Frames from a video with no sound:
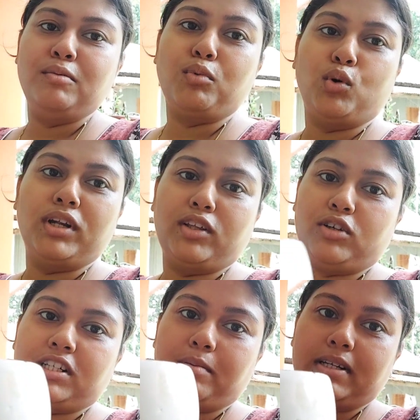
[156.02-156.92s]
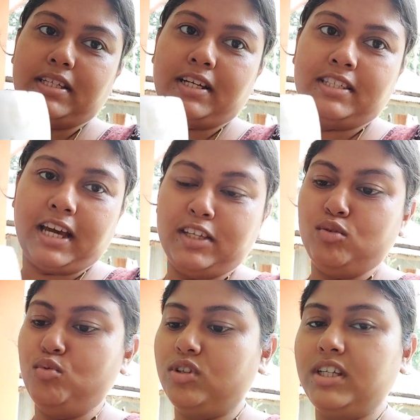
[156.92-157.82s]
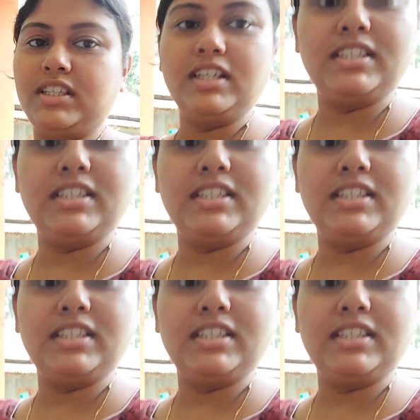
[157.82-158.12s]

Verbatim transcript: পৌনে দশটা বাজে আর চায় চুমুক দিচ্ছি